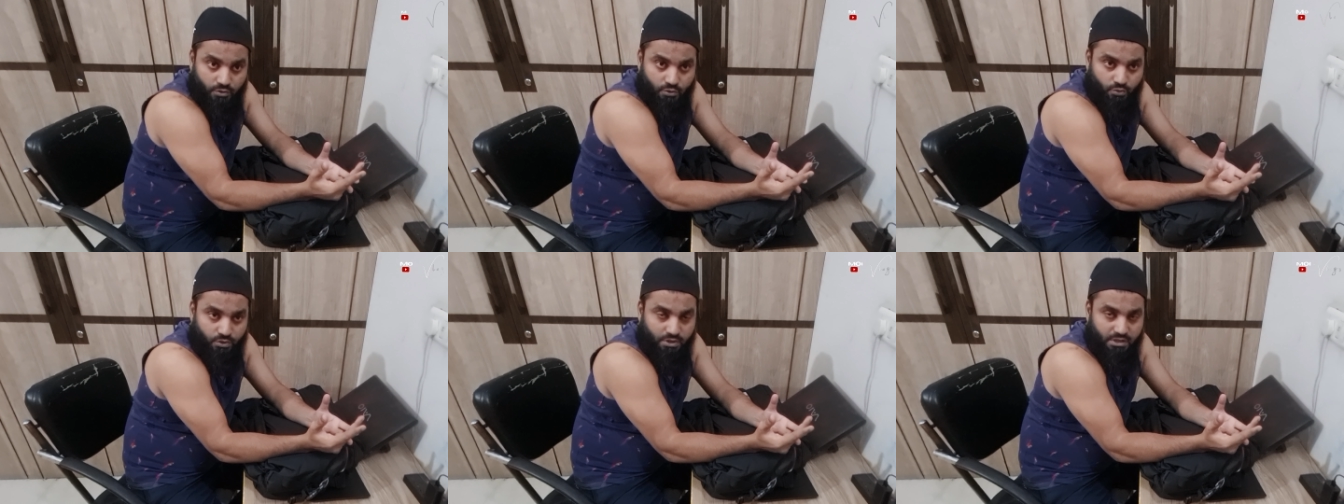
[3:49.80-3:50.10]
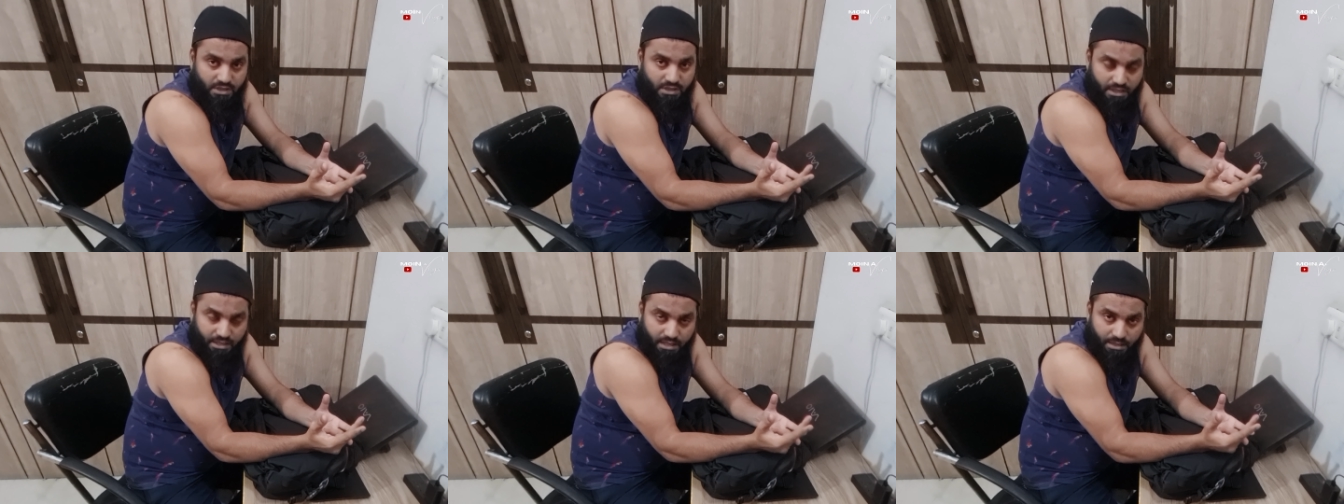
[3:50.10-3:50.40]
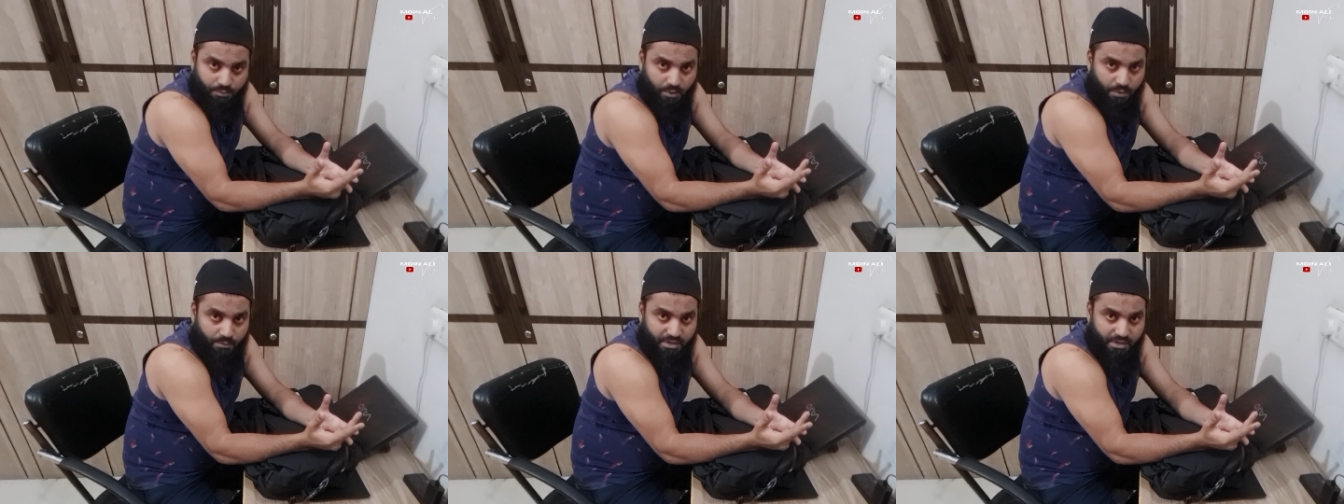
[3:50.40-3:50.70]
दो दिन
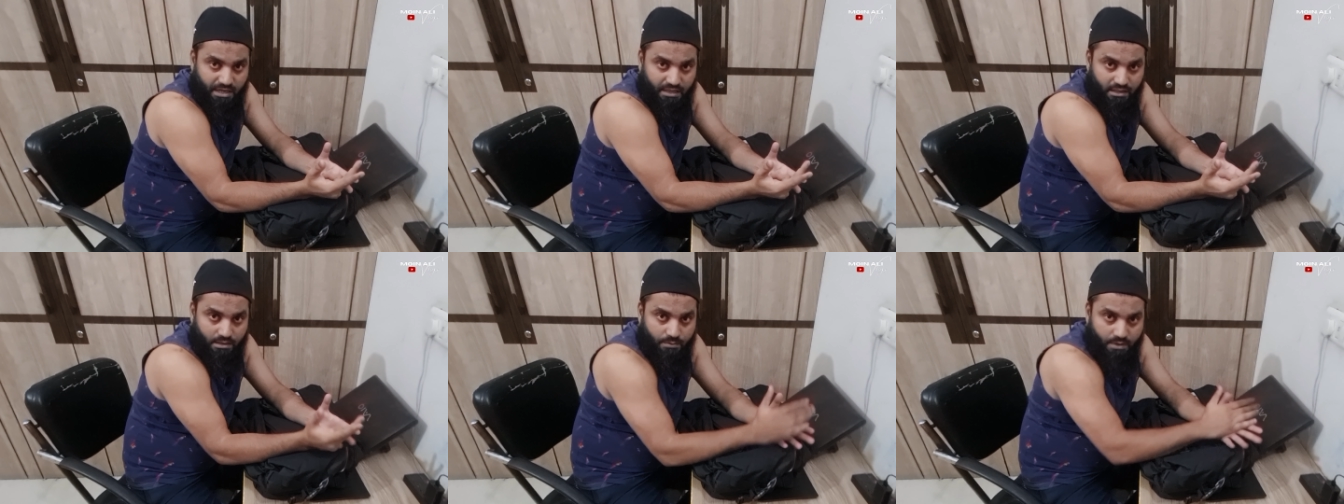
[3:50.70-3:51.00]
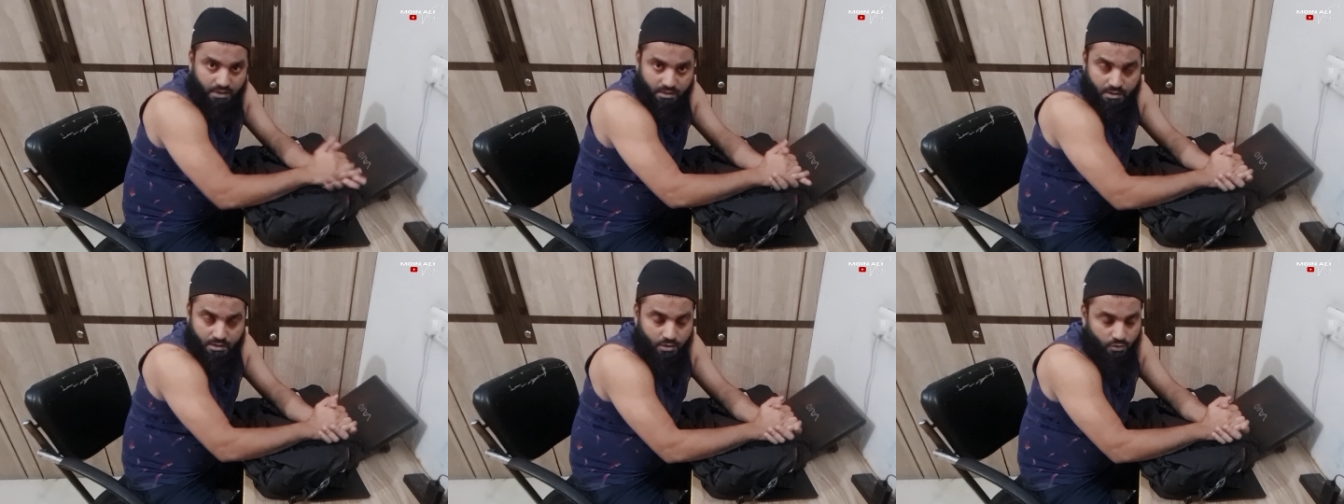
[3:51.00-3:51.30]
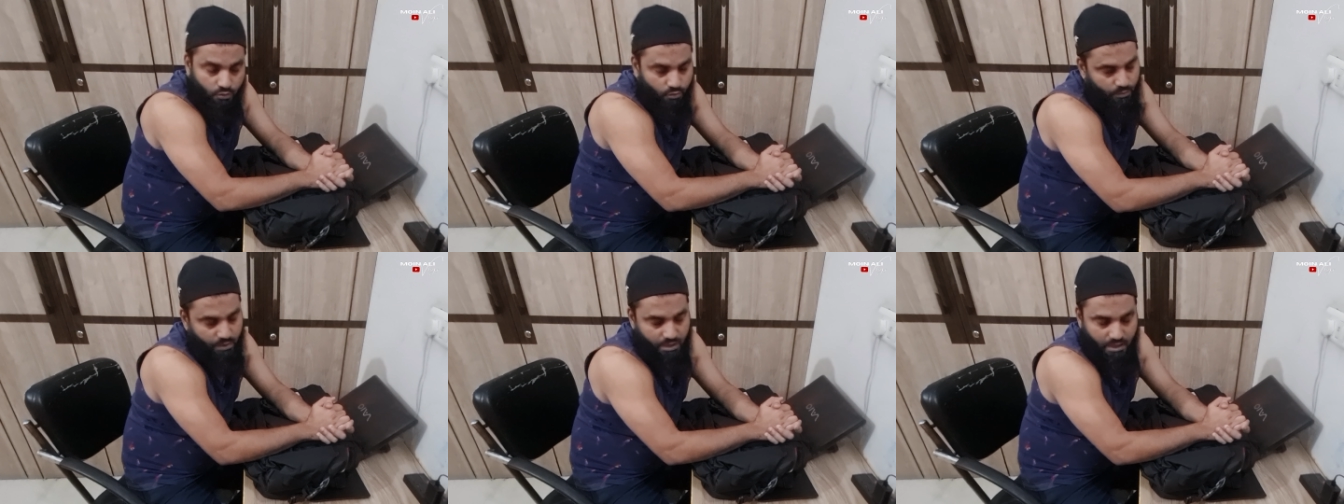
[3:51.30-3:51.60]
लगे पेमेंट आने में
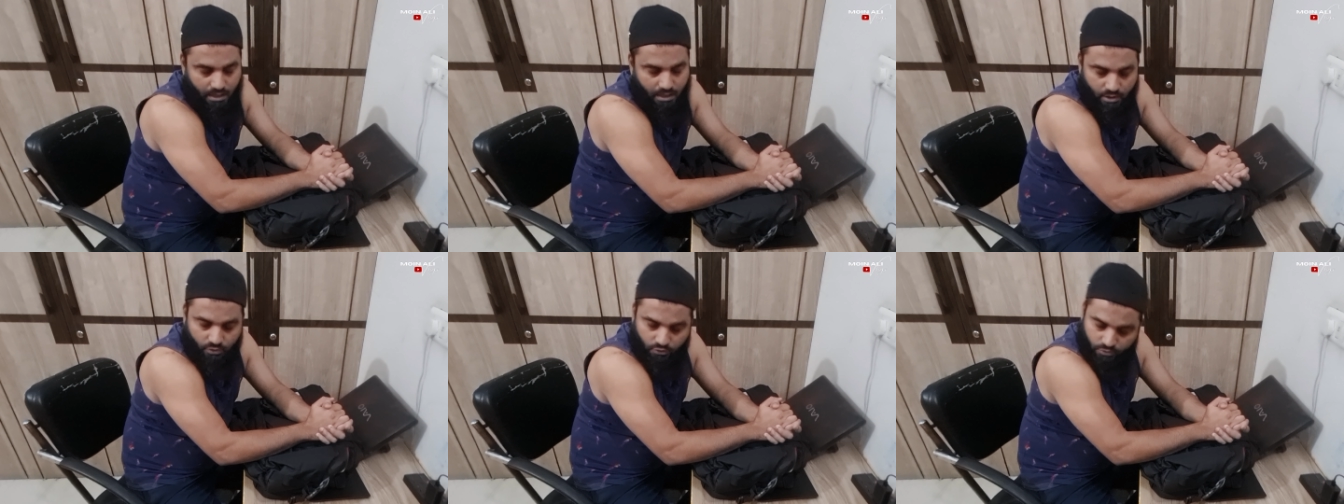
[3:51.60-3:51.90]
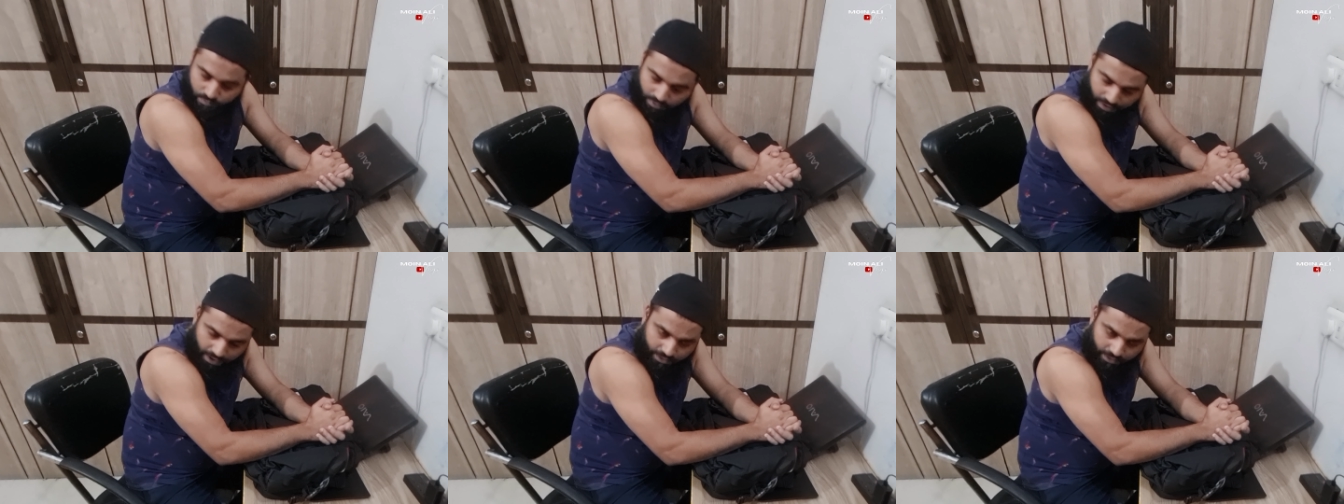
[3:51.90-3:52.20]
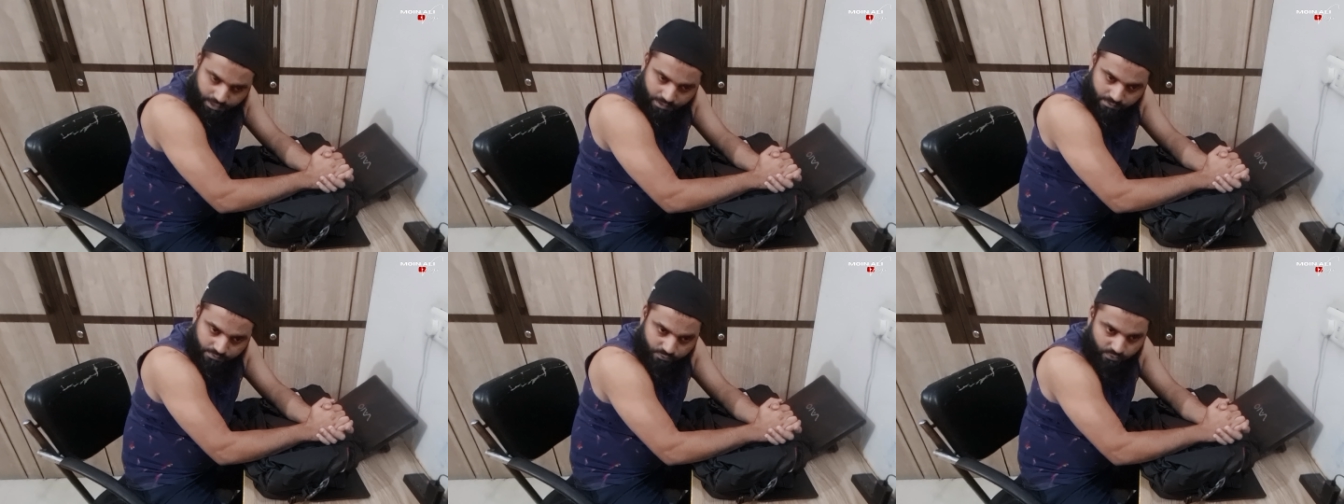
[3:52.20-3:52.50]
तो मेरे अकाउंट में आ
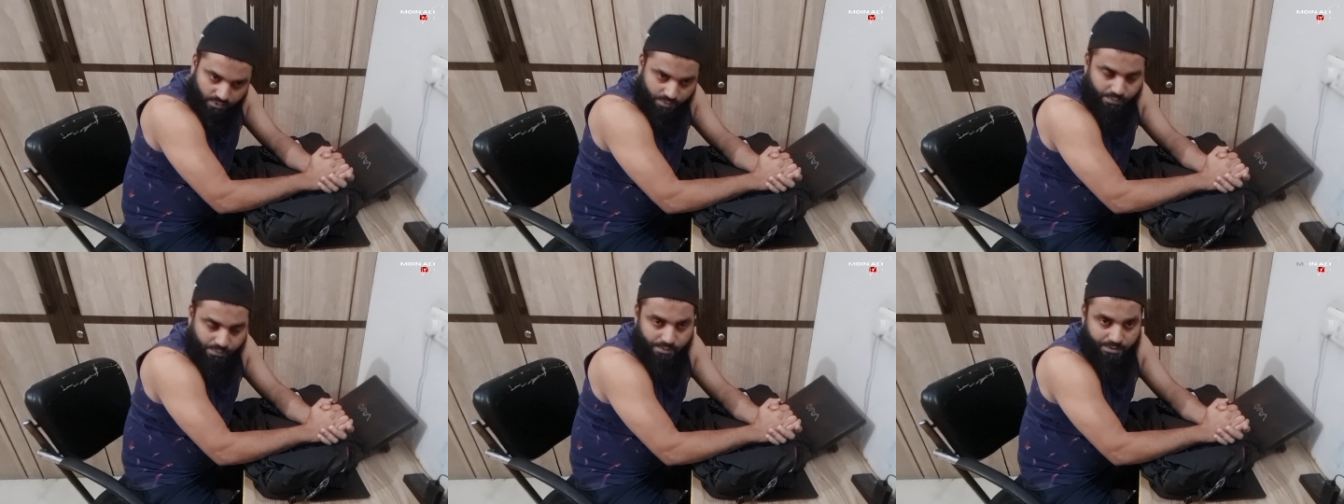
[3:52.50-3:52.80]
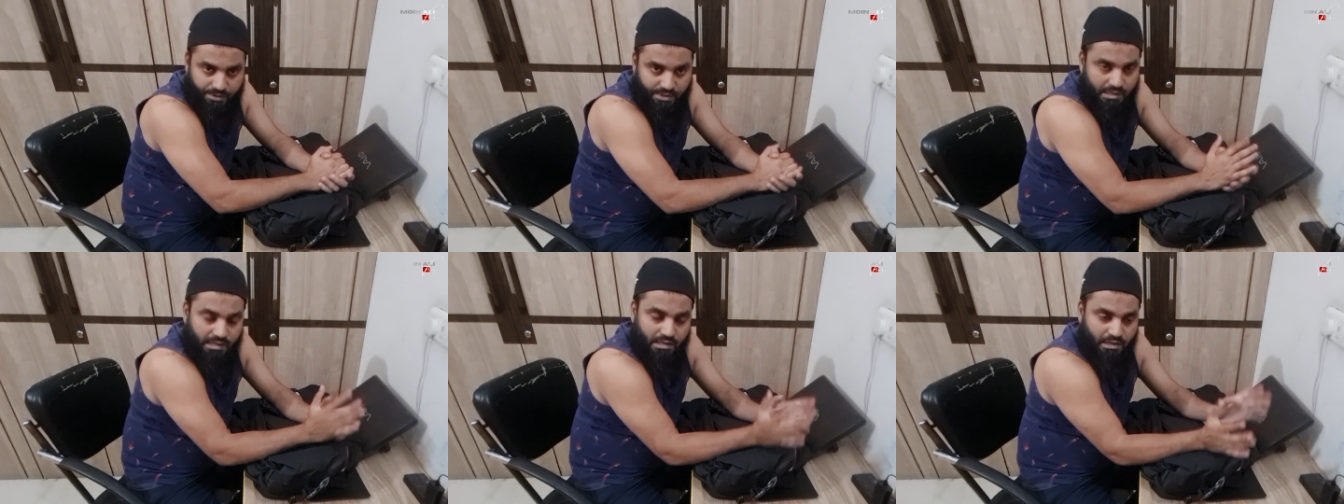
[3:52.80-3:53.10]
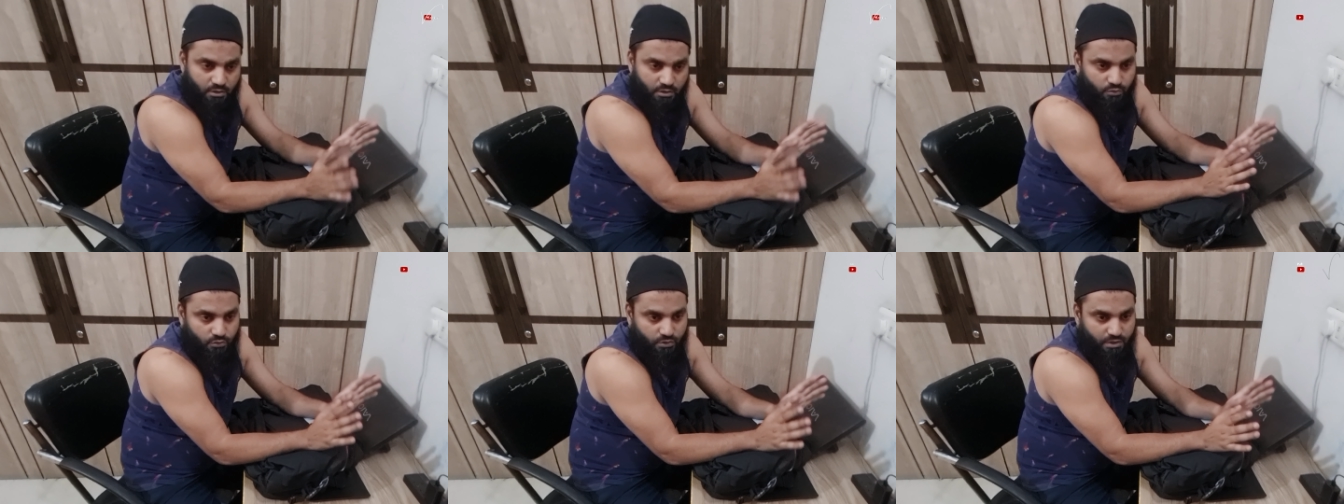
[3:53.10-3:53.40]
गए पूरे पेमेंट
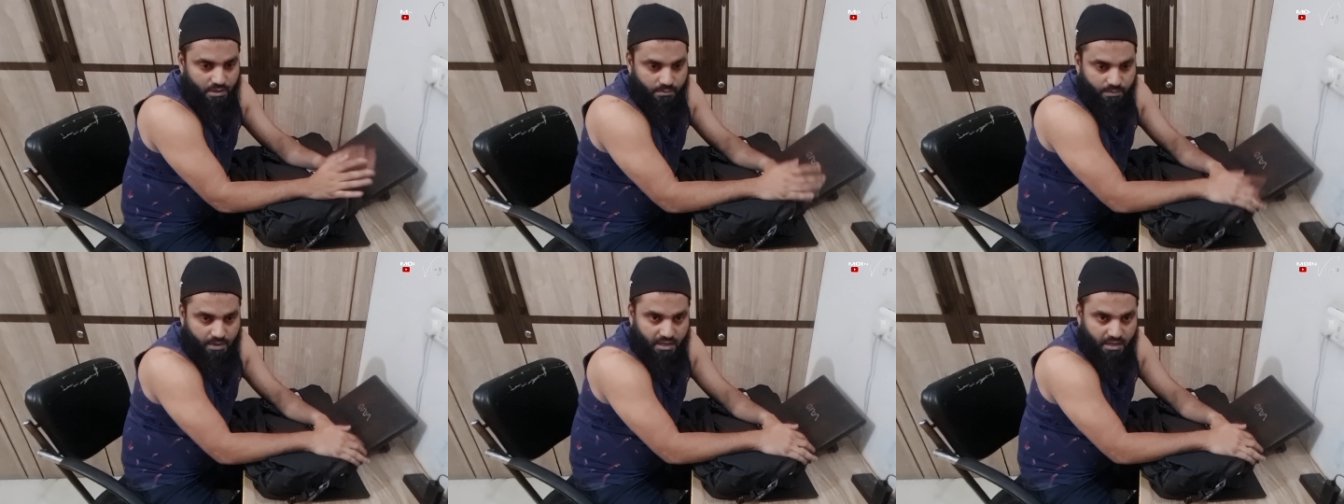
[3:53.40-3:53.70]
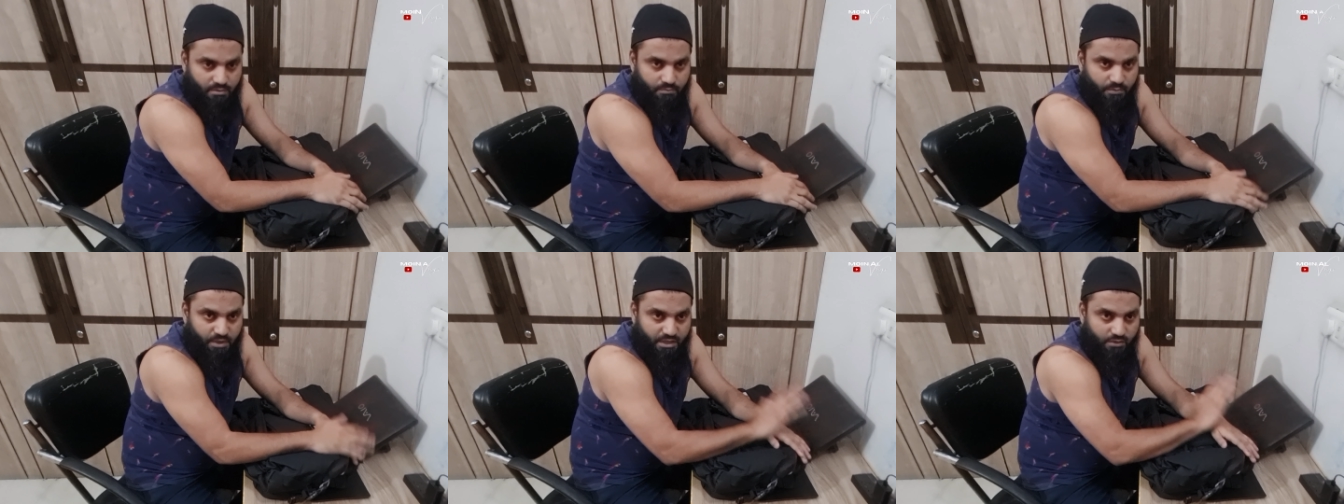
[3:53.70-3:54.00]
तो उसके बाद